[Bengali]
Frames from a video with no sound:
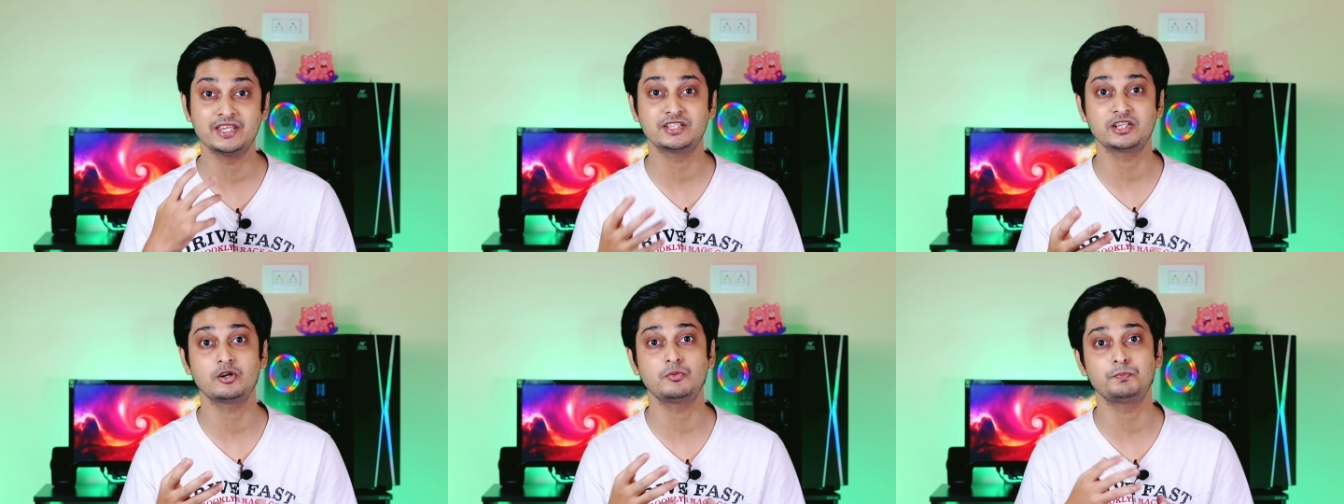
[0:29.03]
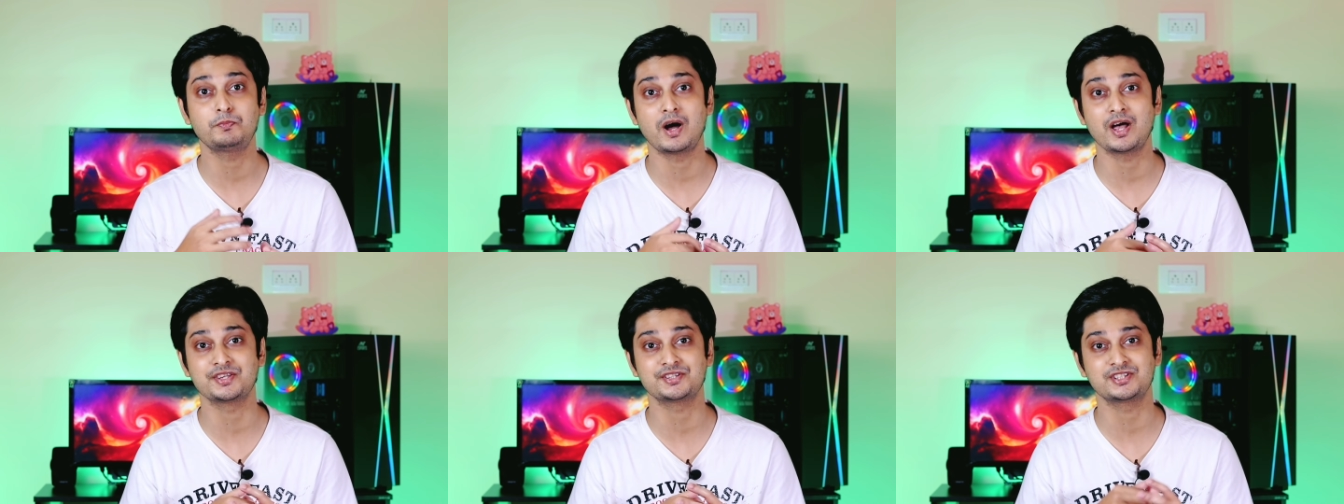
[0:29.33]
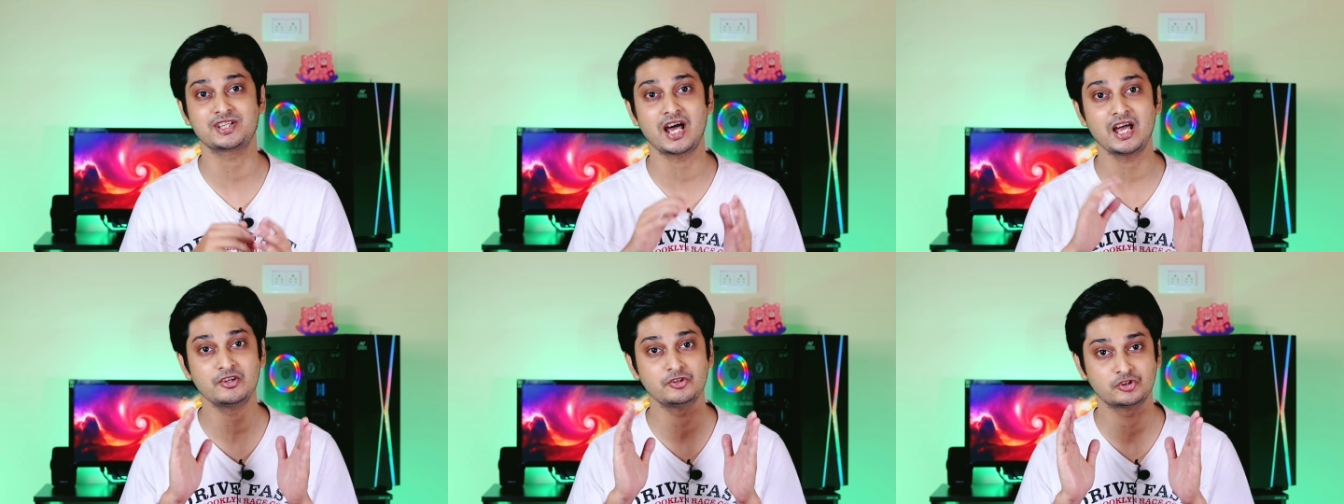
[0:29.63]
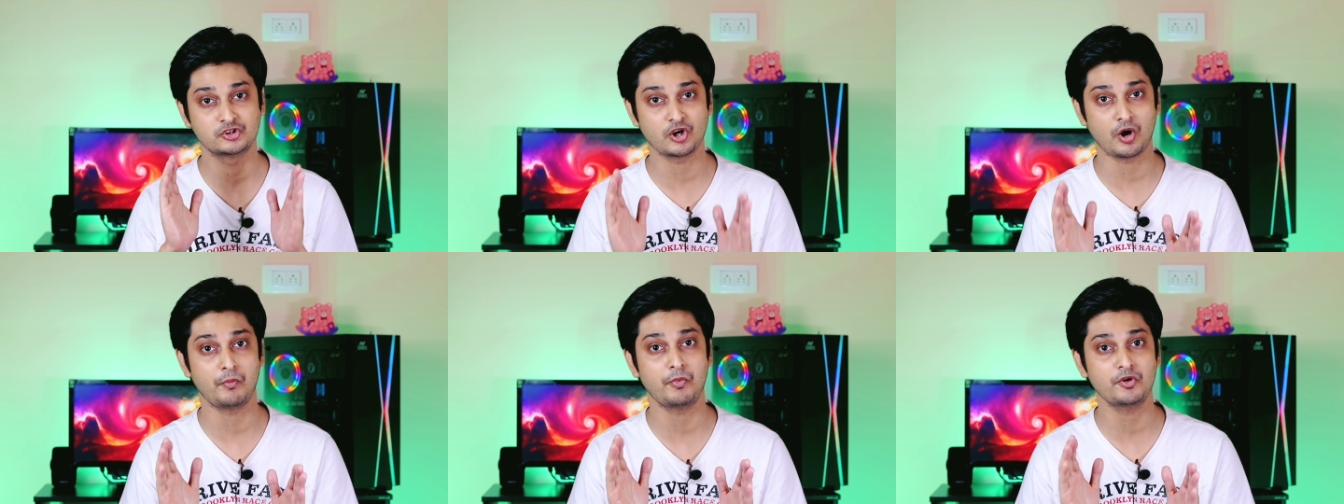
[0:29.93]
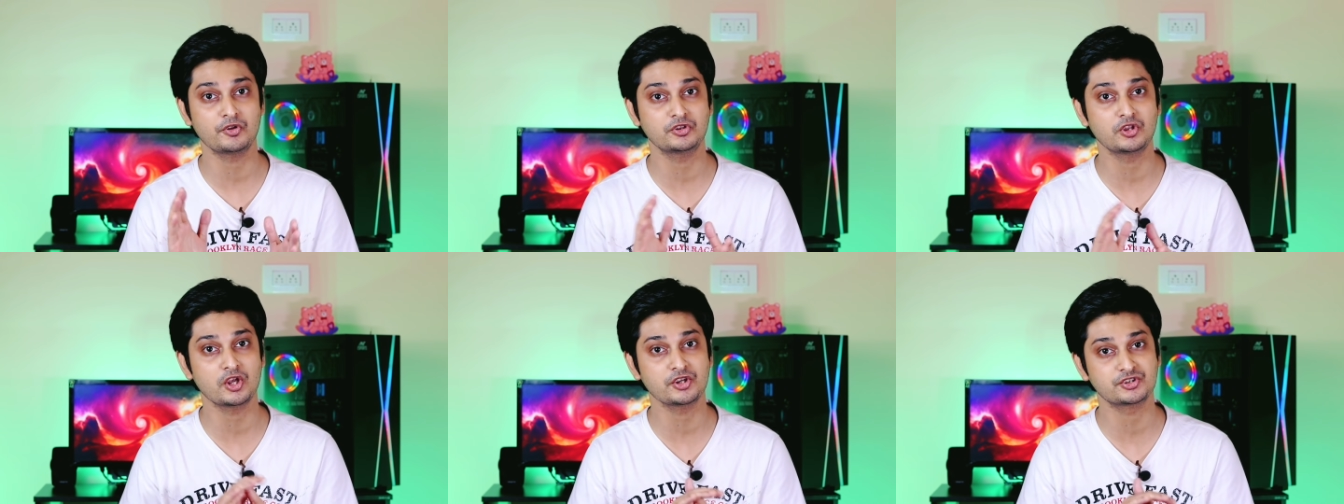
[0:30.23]
এছাড়াও পাঁচটা
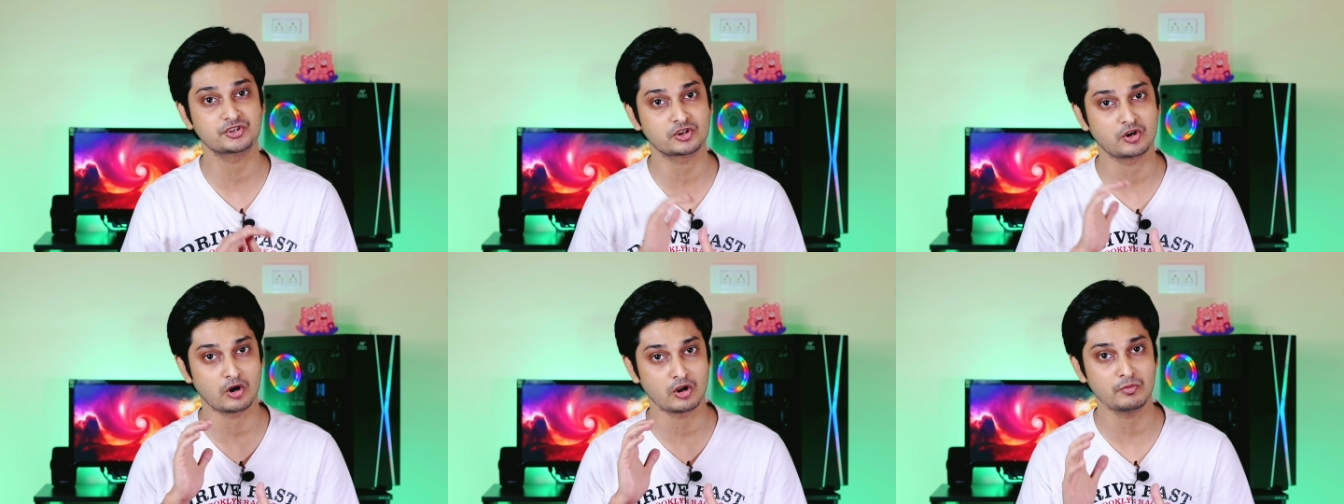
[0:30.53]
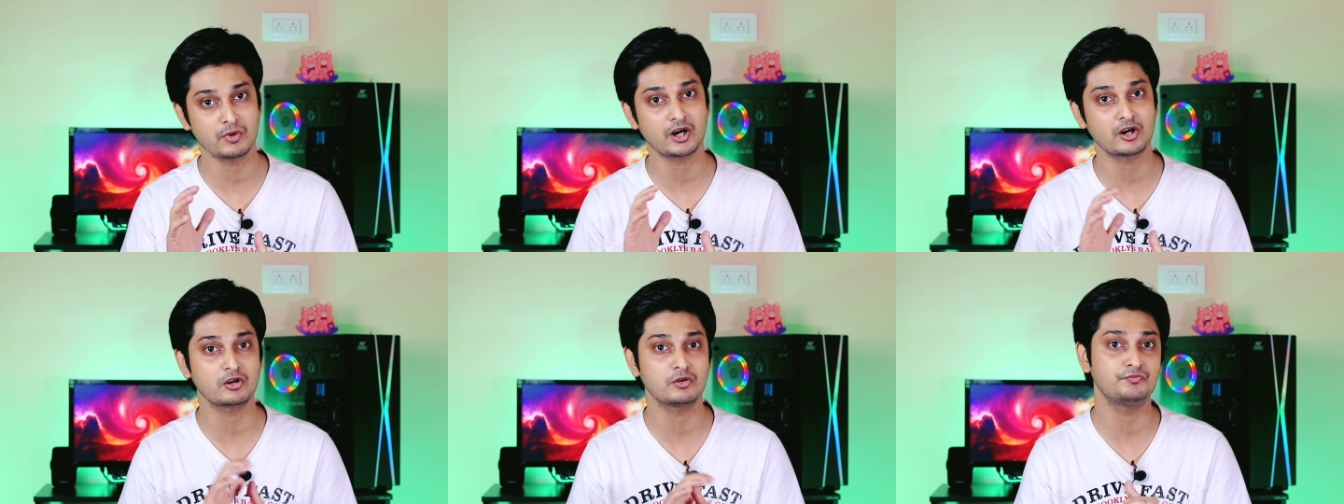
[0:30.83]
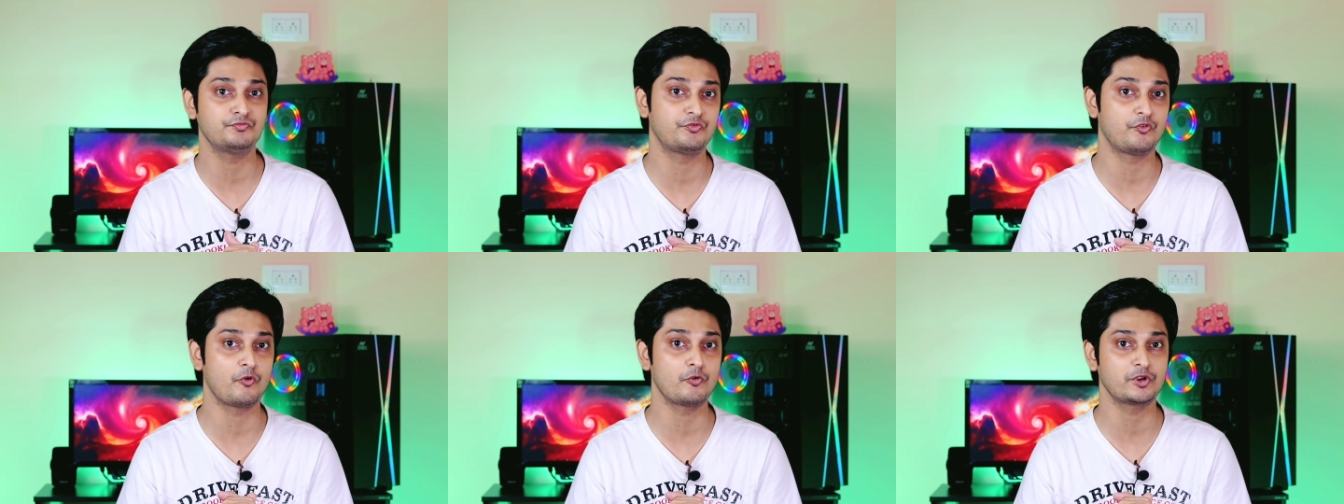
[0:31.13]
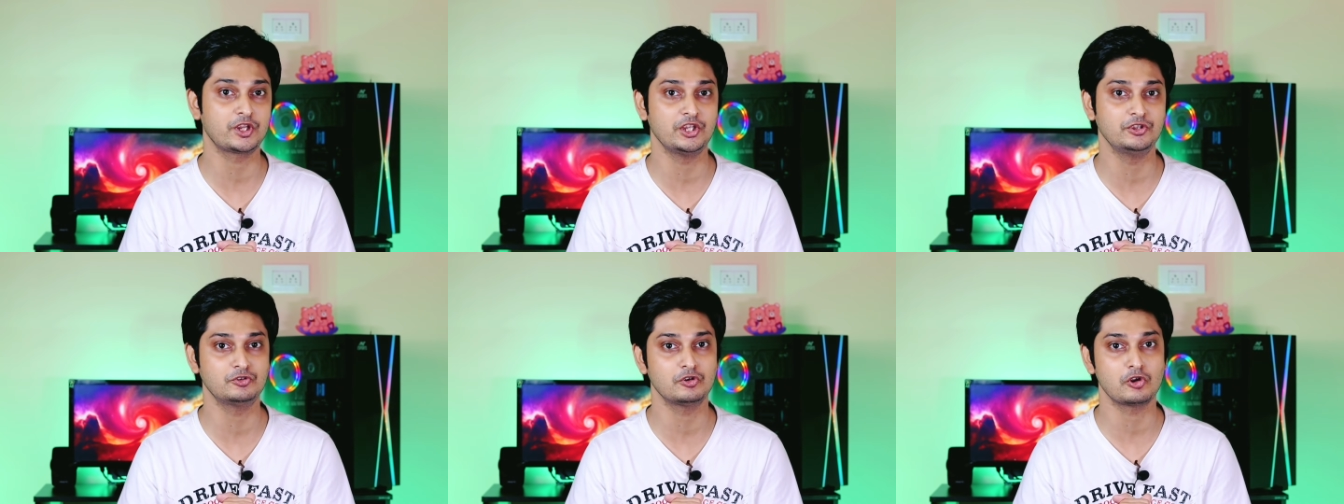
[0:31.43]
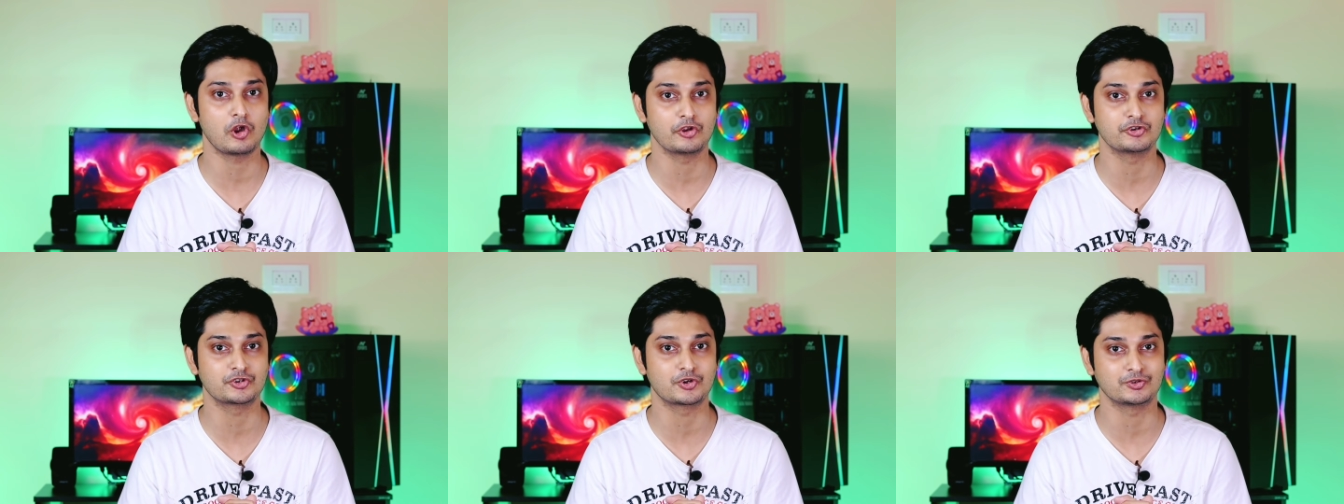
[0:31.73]
জবর জবরদস্ত গরমাগরম ফোন
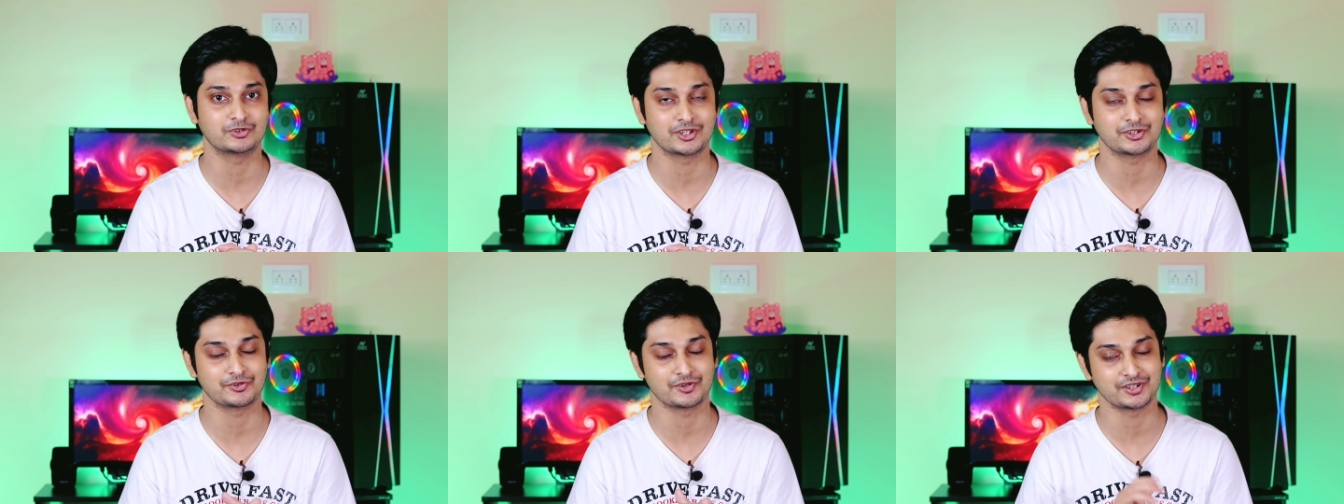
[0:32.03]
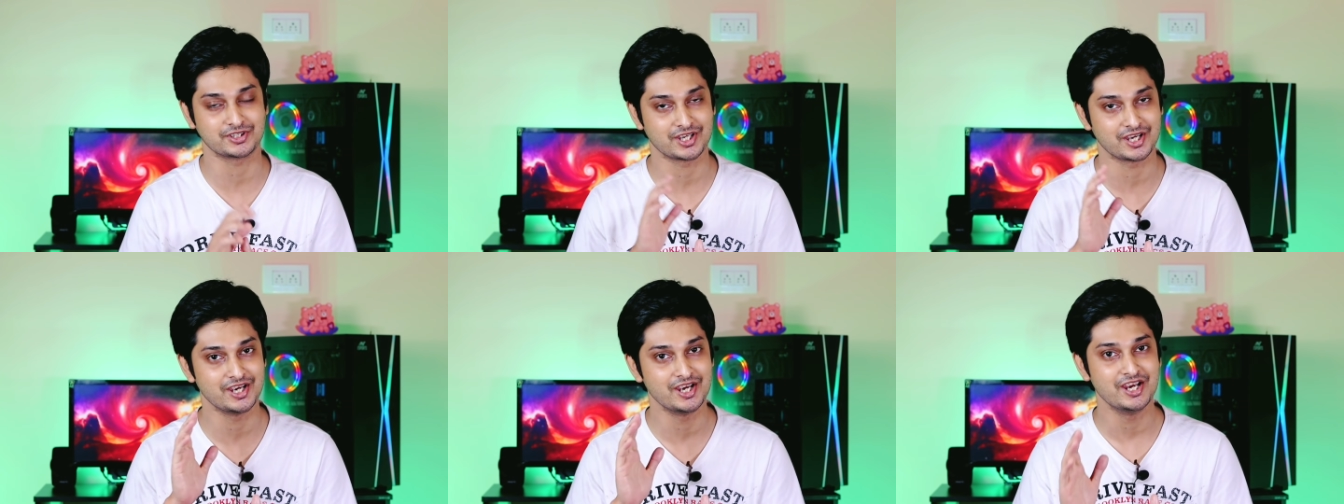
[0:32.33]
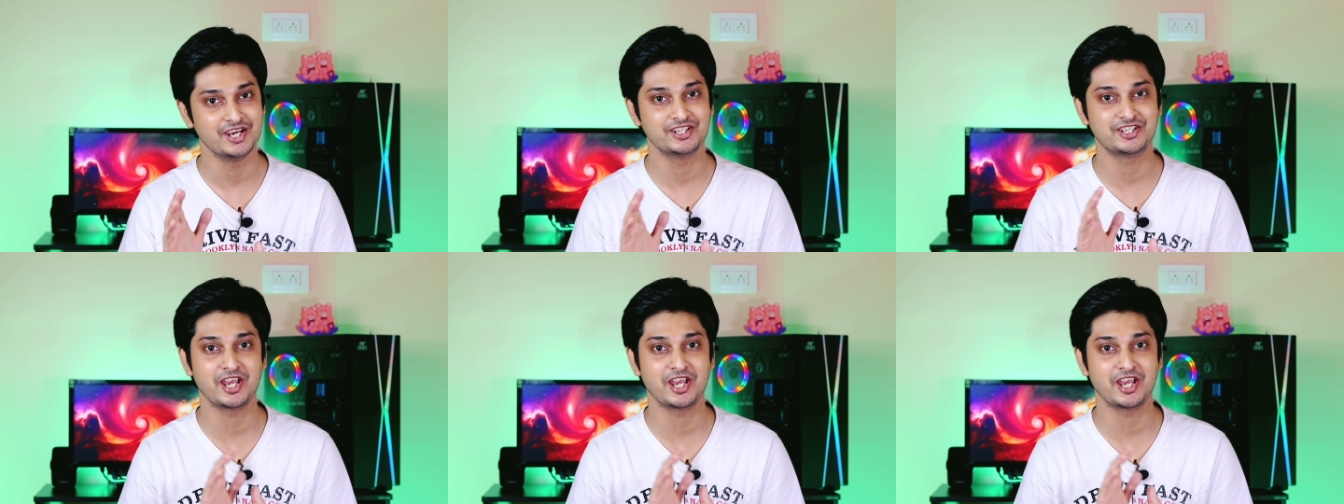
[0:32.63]
কিন্তু লঞ্চ করতে চলেছে